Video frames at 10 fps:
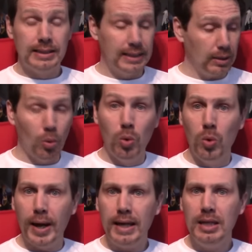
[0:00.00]
Ça,
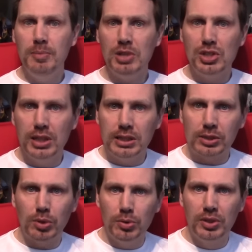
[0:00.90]
ou oh, et imaginez que
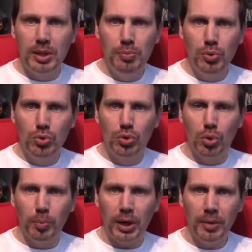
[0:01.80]
ce soit le début du
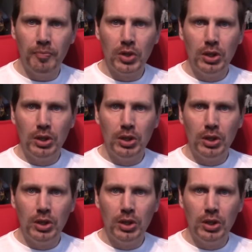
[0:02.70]
combat